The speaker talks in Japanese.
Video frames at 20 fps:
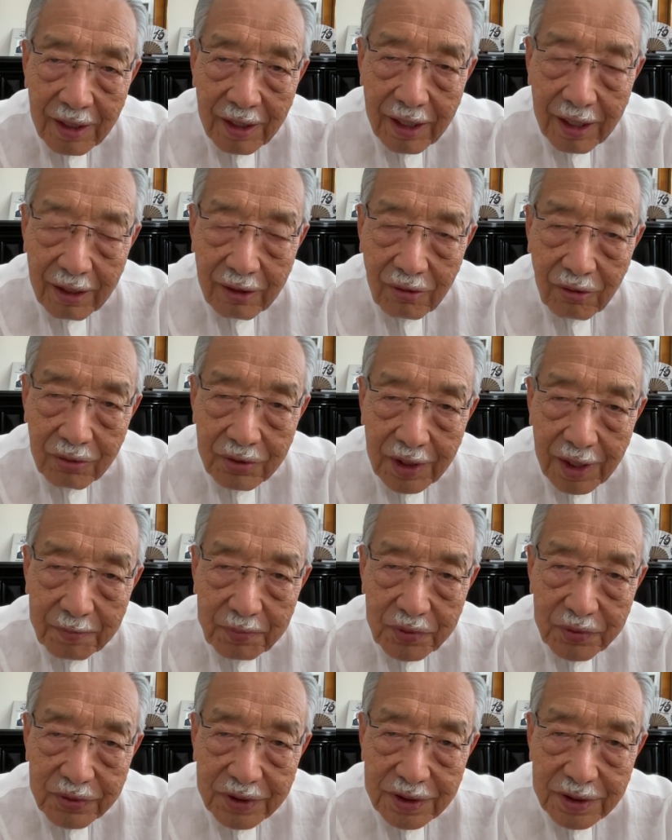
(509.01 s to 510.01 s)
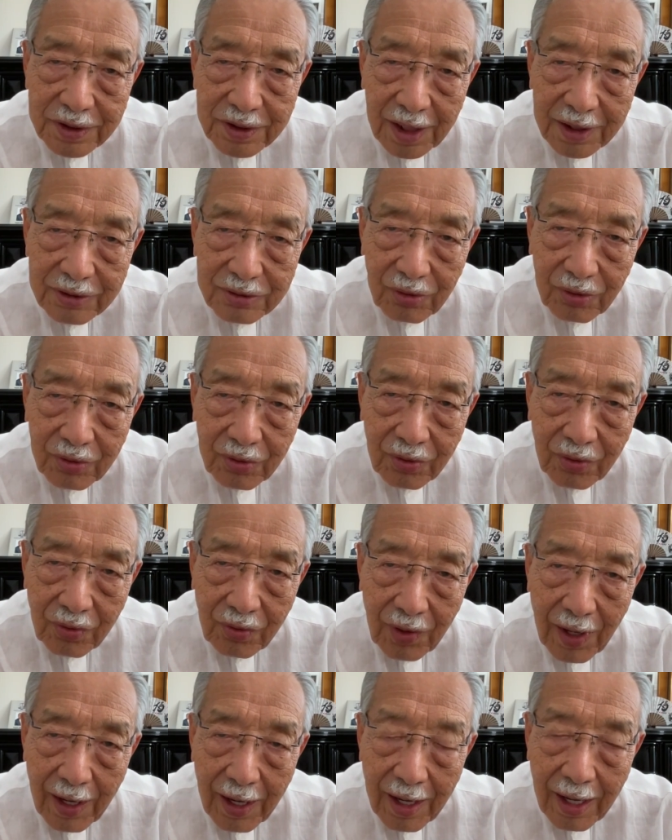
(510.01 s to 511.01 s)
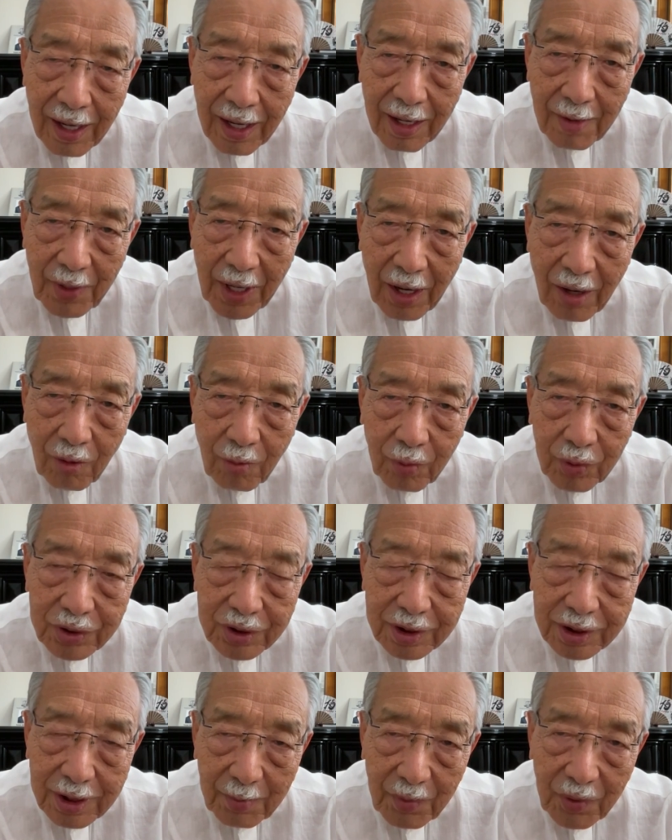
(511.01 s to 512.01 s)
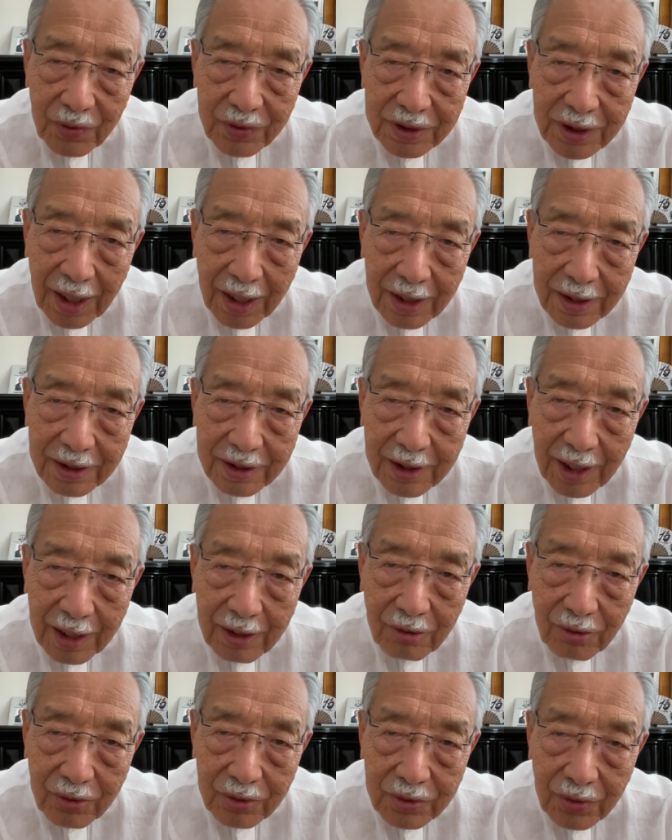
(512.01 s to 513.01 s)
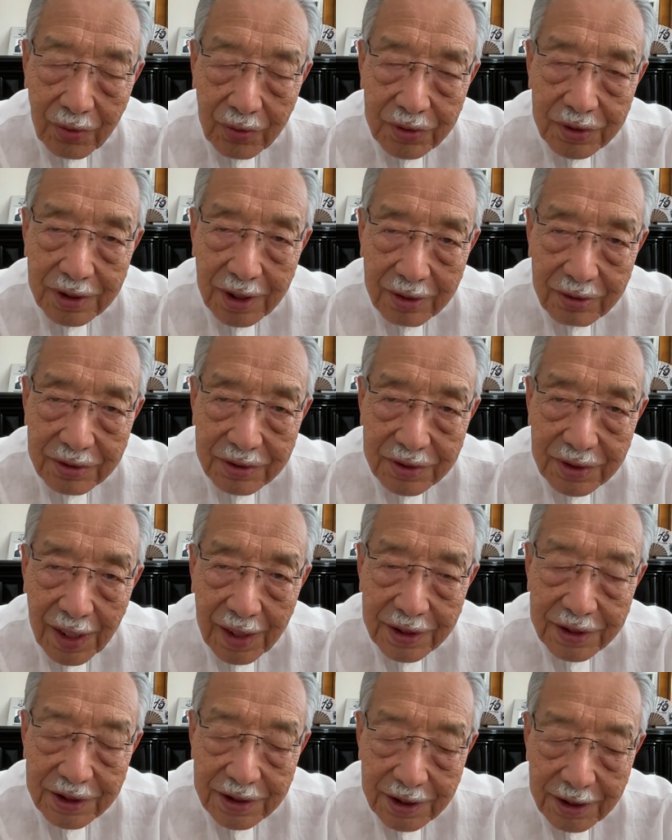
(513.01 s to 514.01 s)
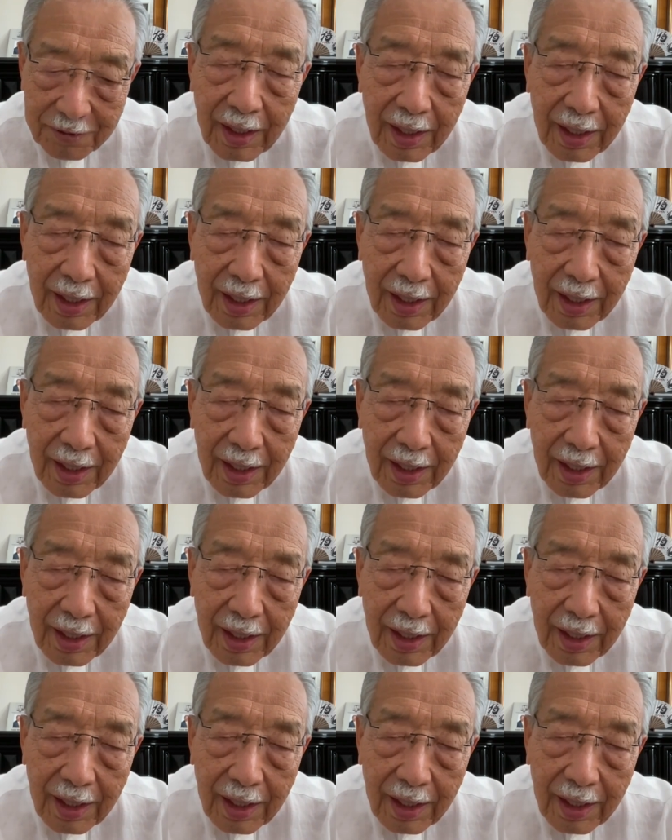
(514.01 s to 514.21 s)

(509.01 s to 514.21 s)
えー、ここでプーチン大統領は、あまあ、思ってもいなかった行動に出る、すなわち、